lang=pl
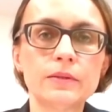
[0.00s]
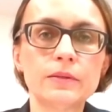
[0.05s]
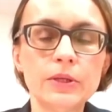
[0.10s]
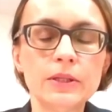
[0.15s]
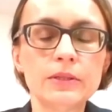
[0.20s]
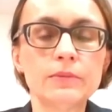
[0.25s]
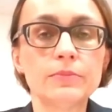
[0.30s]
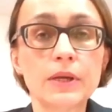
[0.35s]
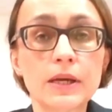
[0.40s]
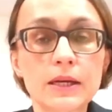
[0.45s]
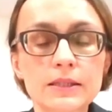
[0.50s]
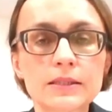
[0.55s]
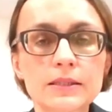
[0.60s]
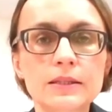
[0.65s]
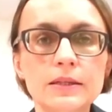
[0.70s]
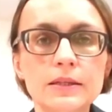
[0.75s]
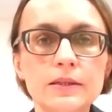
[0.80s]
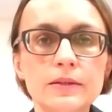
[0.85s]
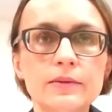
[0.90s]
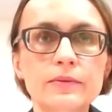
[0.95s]
gmin
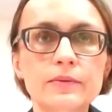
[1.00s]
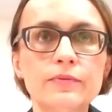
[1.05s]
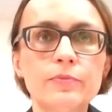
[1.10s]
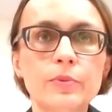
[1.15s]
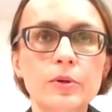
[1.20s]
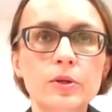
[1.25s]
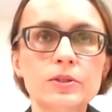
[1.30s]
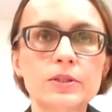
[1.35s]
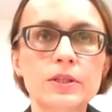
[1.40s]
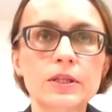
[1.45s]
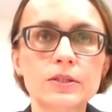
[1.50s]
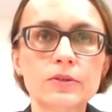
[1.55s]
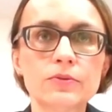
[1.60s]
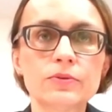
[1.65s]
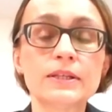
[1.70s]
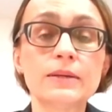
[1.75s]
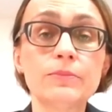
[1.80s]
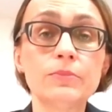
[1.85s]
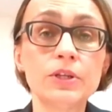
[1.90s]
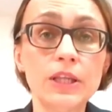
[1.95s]
miast w Polsce
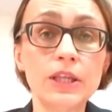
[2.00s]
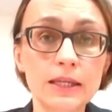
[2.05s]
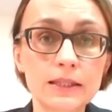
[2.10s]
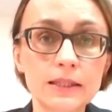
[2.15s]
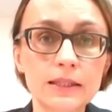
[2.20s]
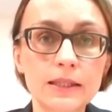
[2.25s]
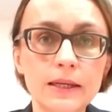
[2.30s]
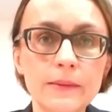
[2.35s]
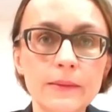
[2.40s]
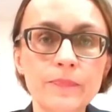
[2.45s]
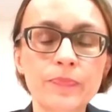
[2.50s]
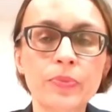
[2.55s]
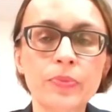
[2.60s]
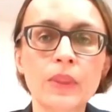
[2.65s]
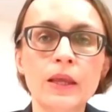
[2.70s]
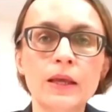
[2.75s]
są zamknięte.